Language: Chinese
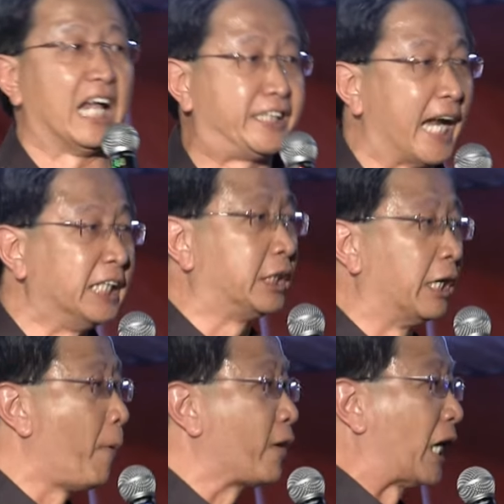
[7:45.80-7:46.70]
他坚
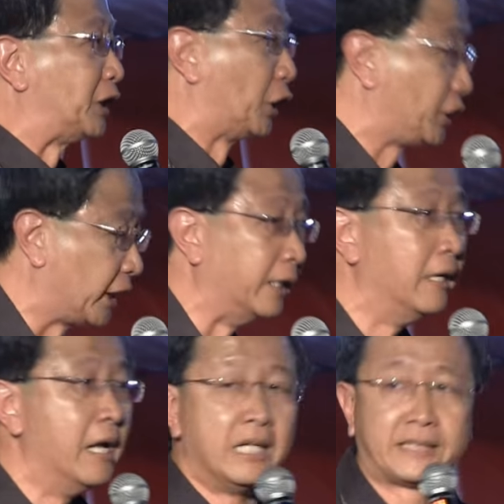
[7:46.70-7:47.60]
持不肯辞
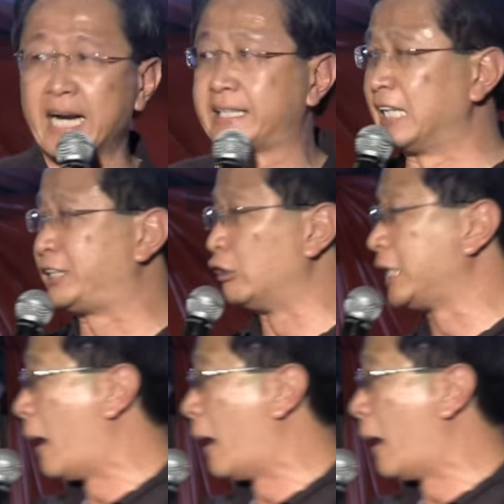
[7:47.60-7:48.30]
职，这个就